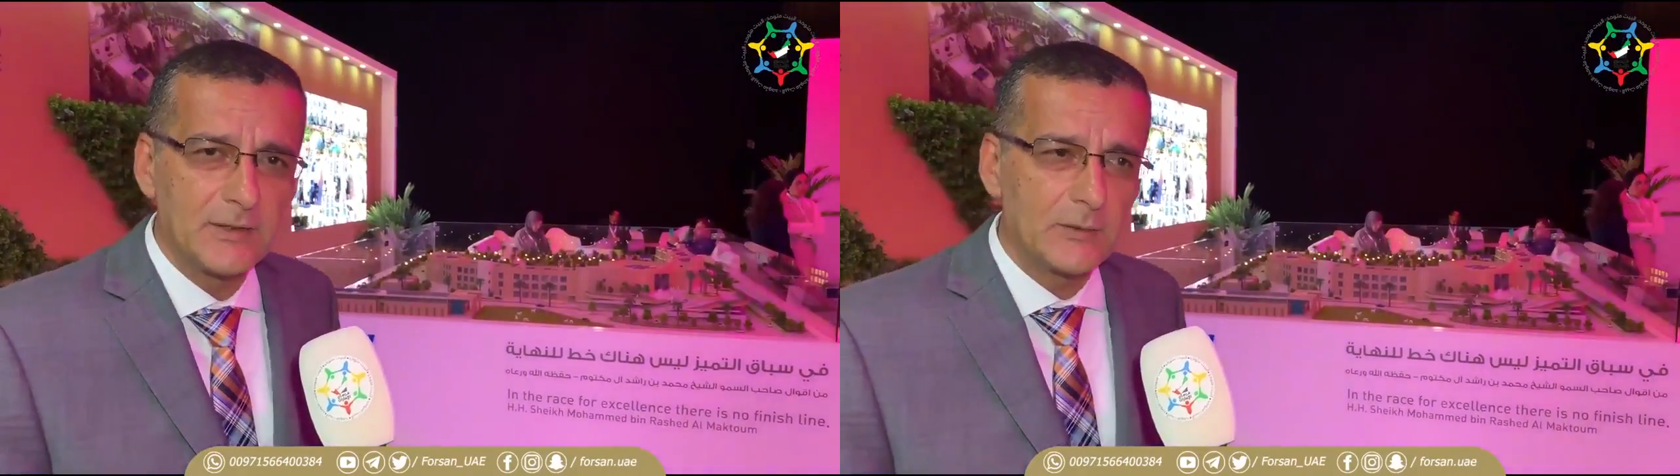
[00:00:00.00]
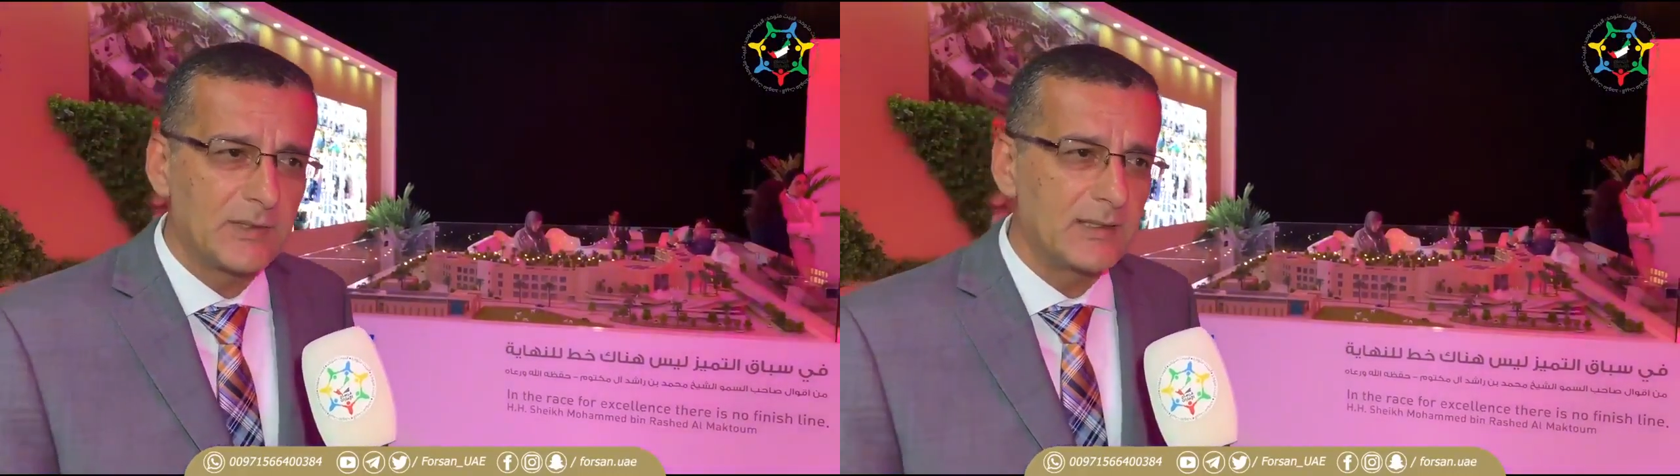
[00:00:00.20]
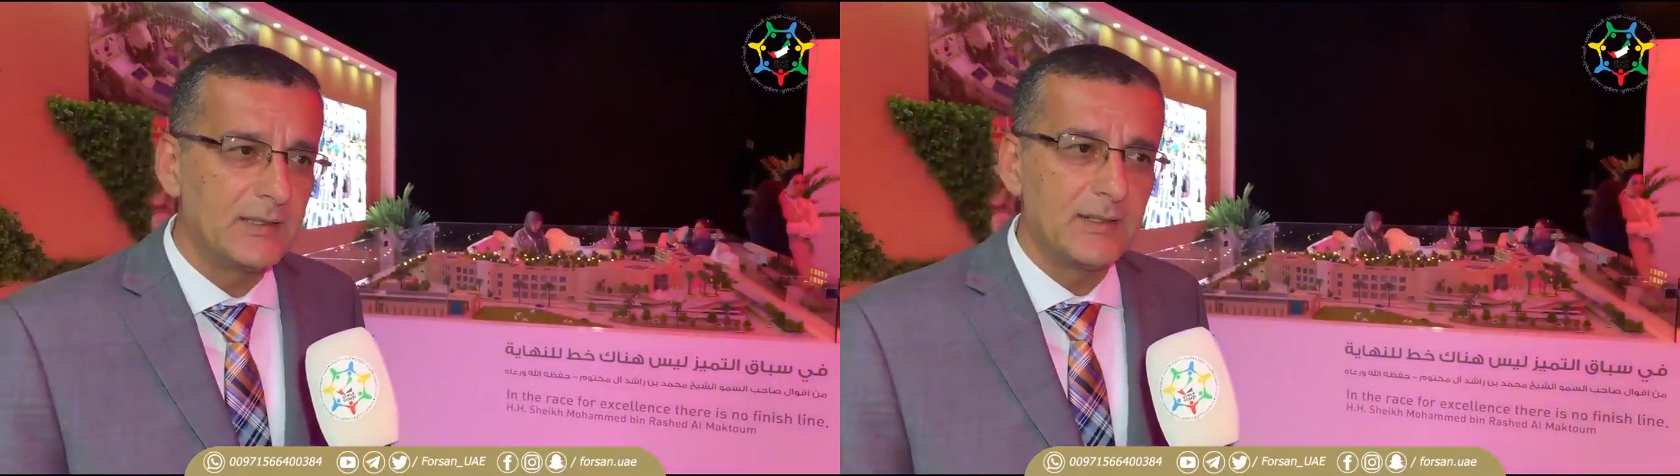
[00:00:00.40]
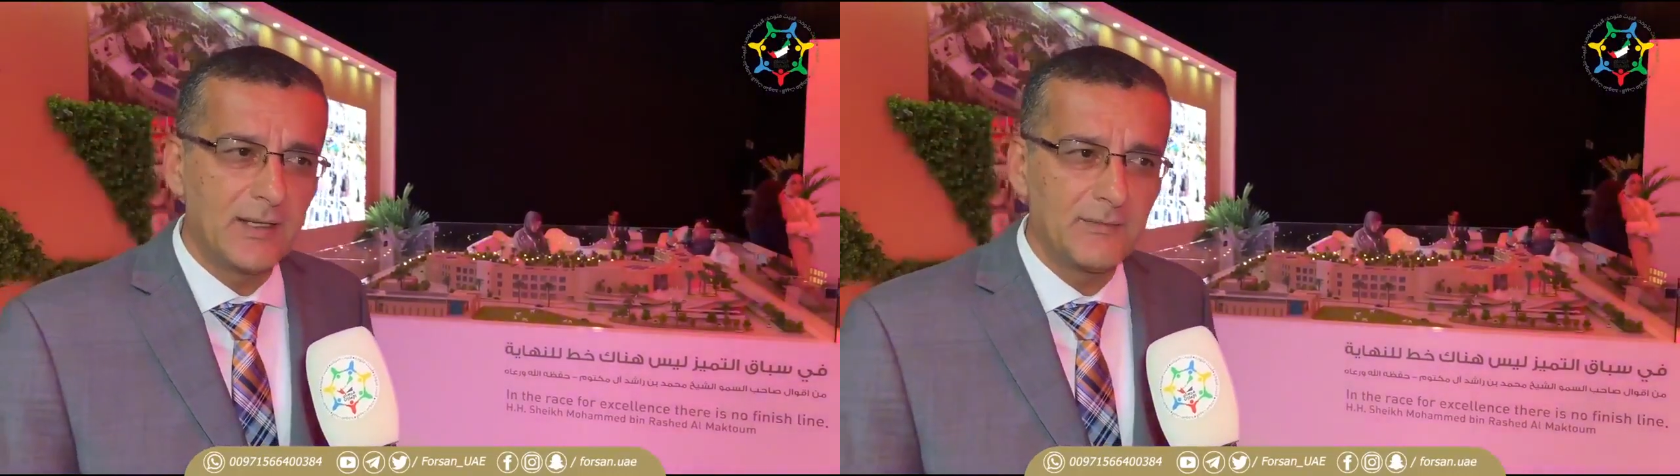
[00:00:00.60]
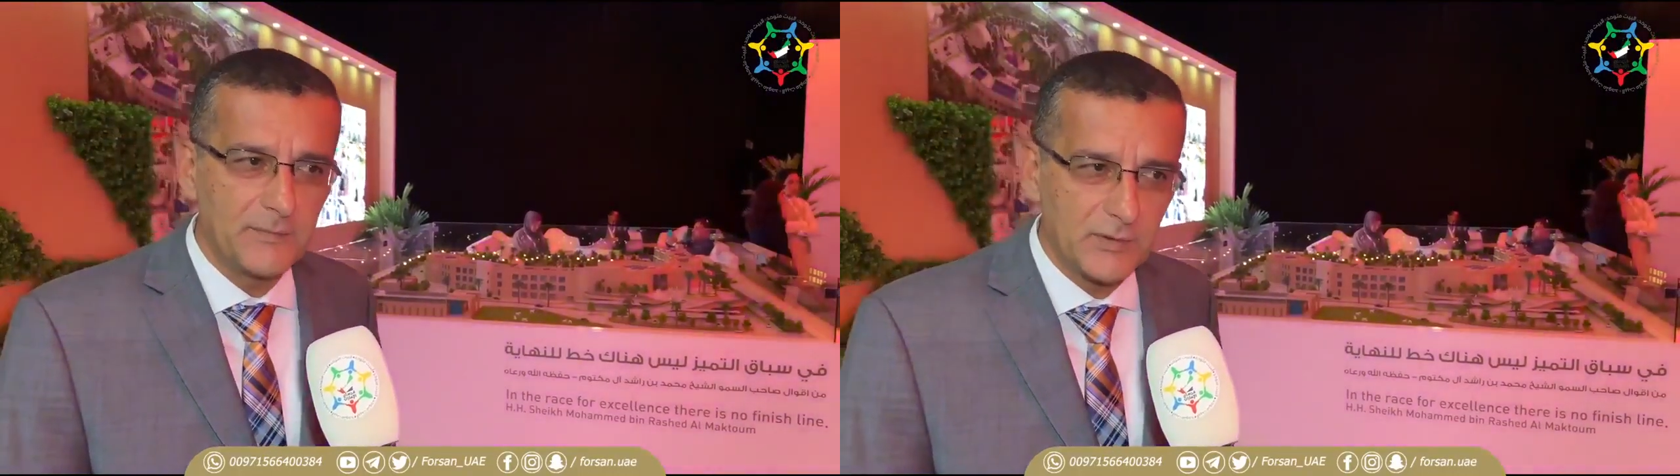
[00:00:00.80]
32
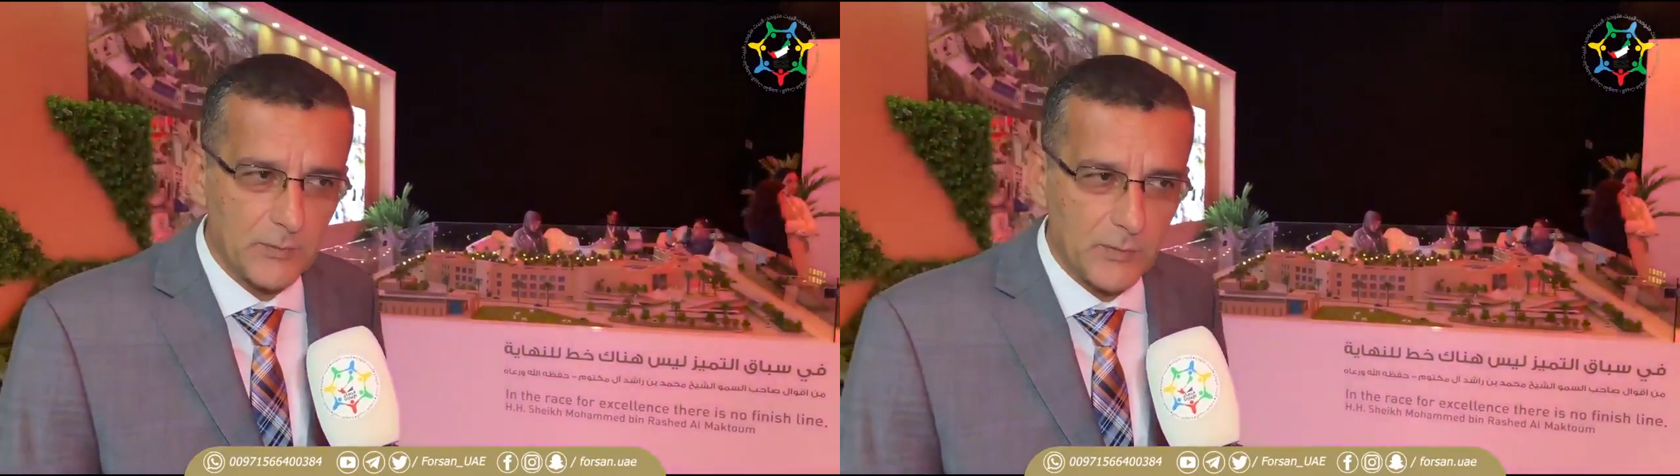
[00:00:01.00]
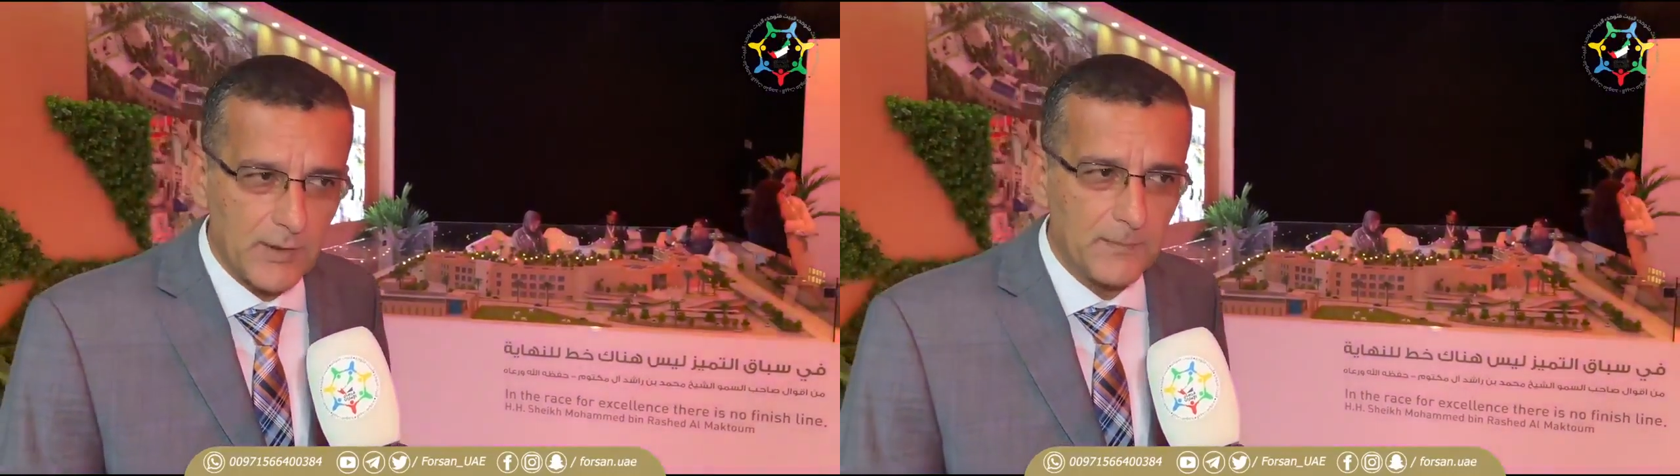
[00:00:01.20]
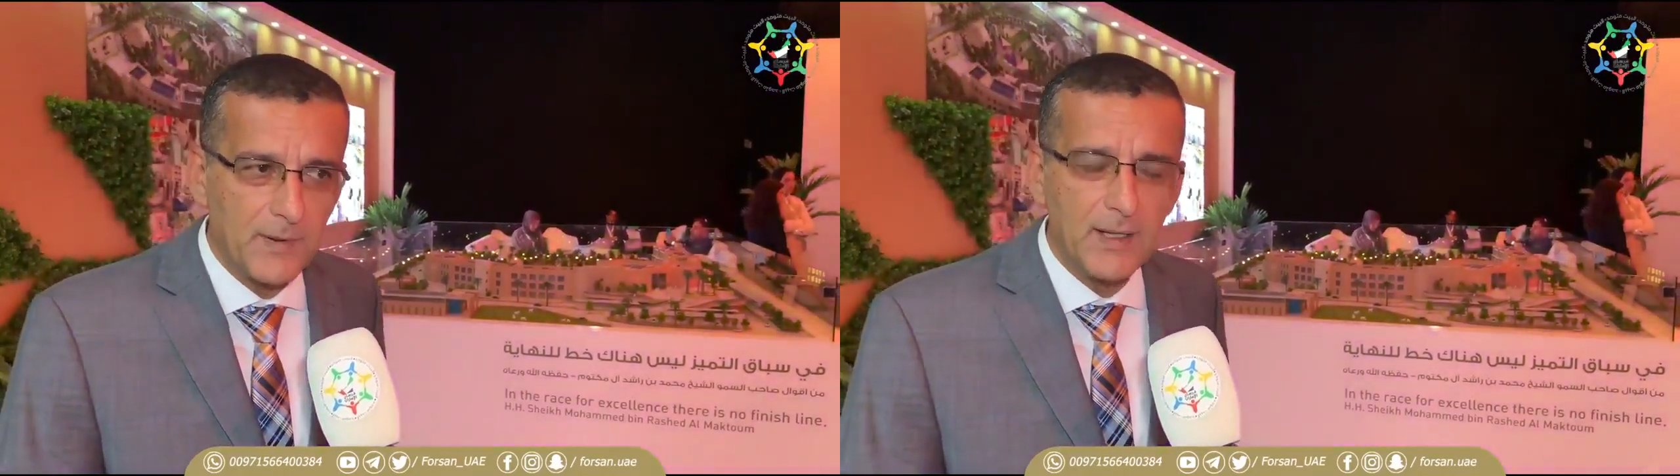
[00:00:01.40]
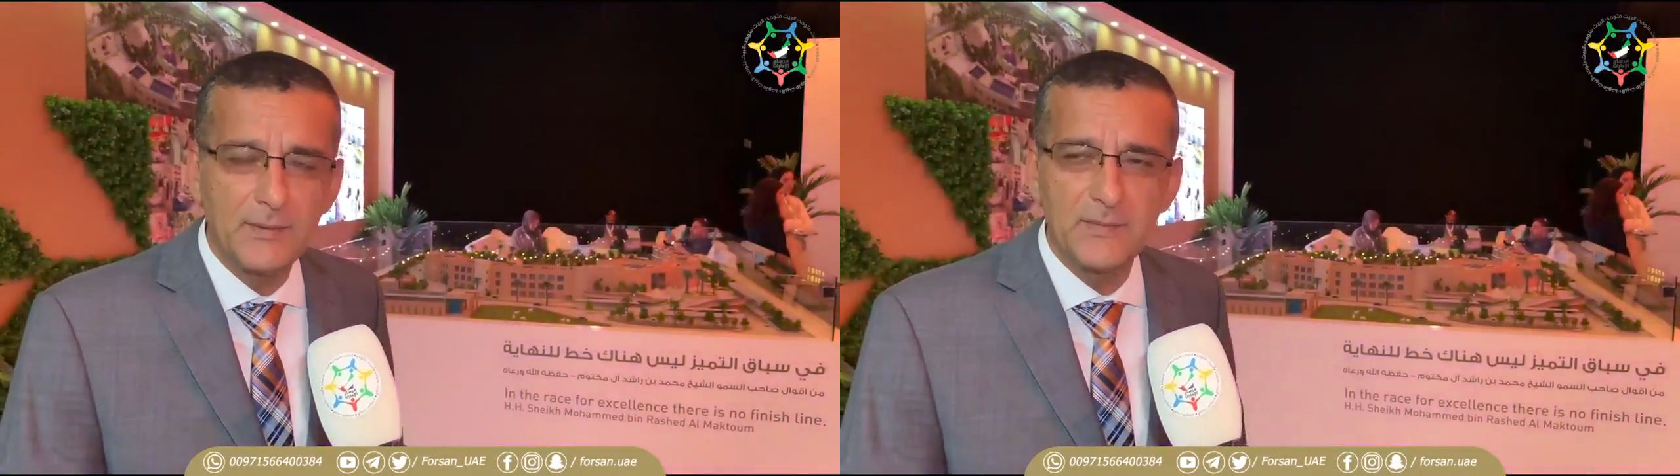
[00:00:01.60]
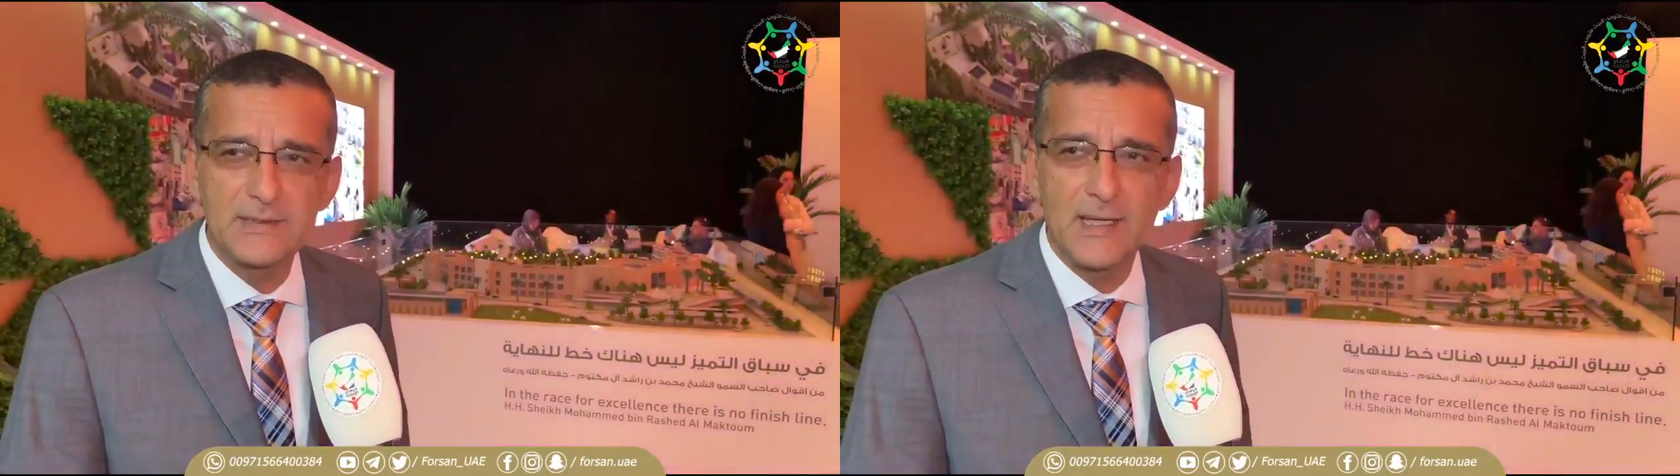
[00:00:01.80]
ألف متر
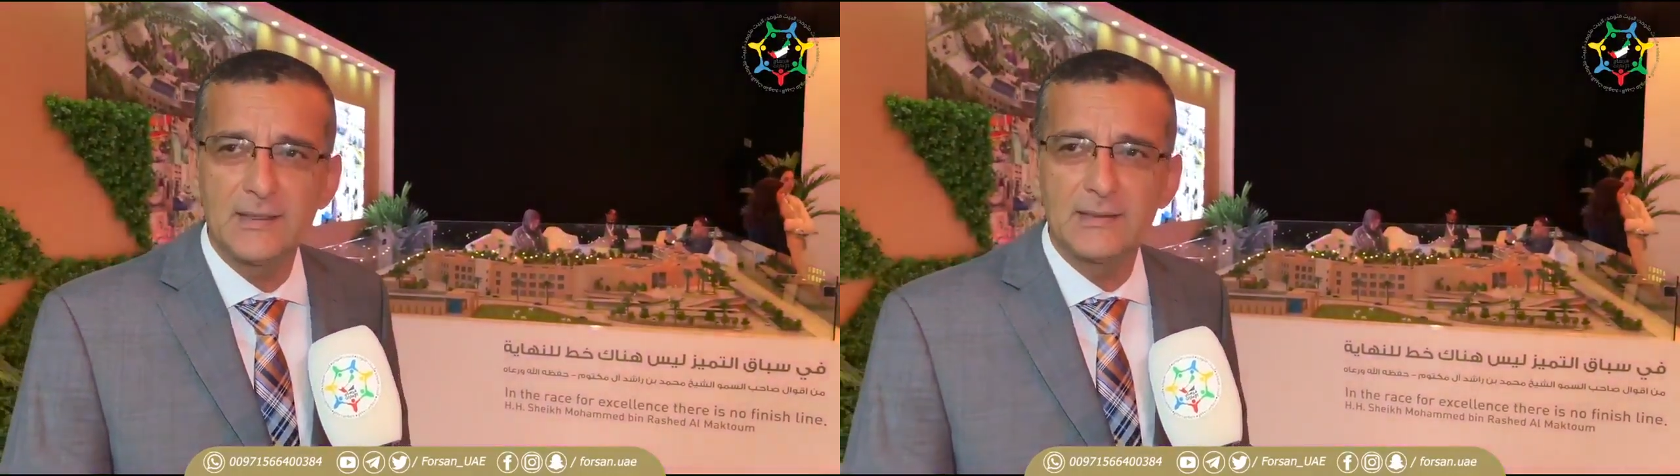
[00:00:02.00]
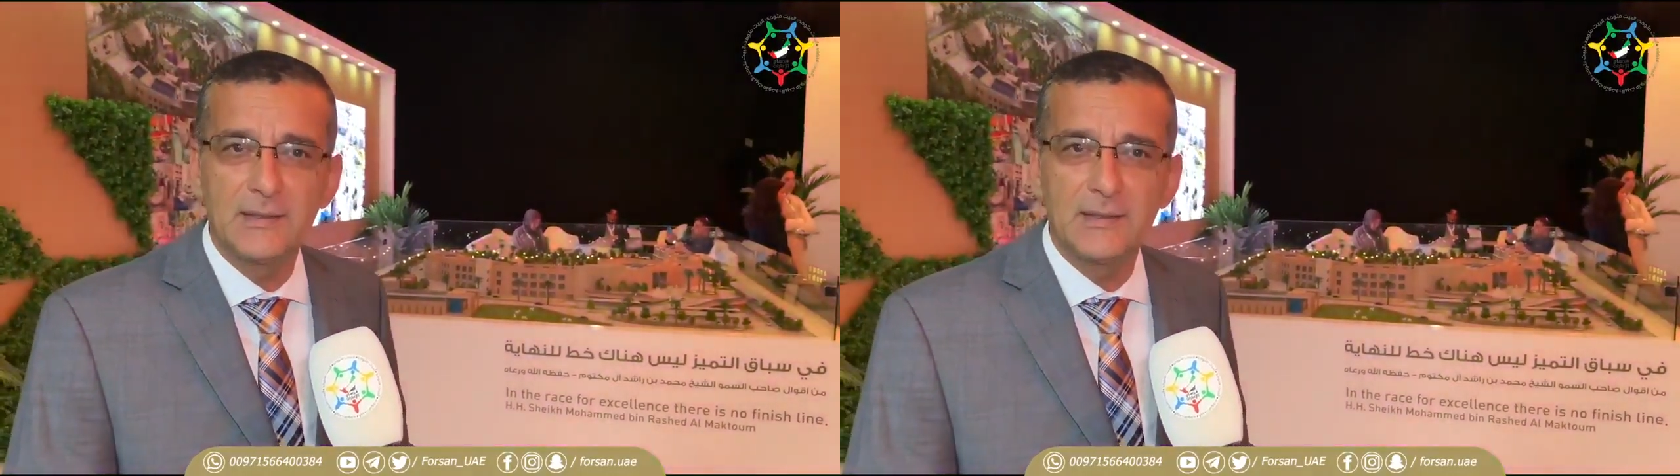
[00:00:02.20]
مربع مساحه